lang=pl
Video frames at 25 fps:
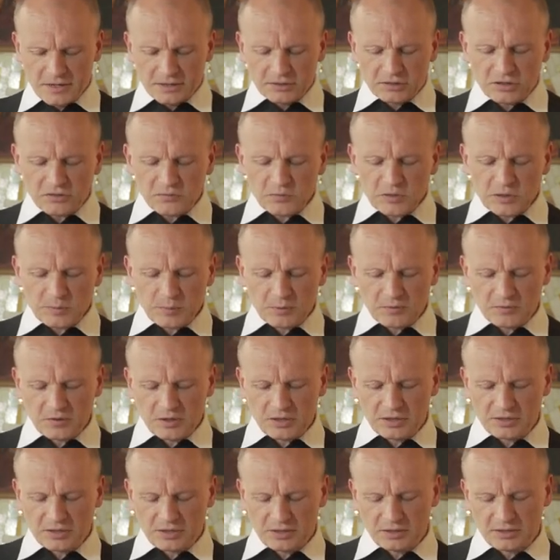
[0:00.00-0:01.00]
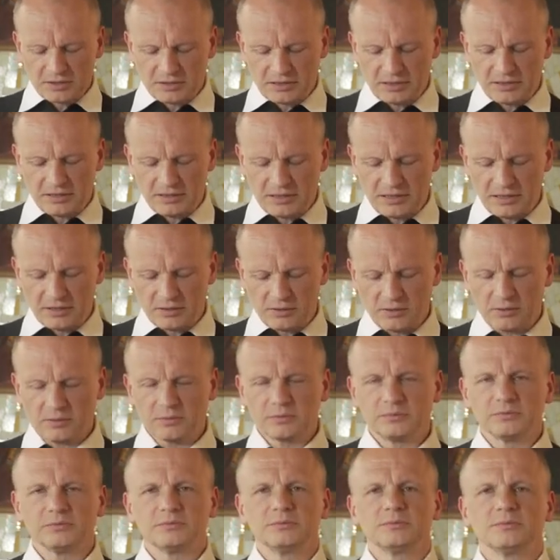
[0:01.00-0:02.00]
Co w przypowieści jest cennego?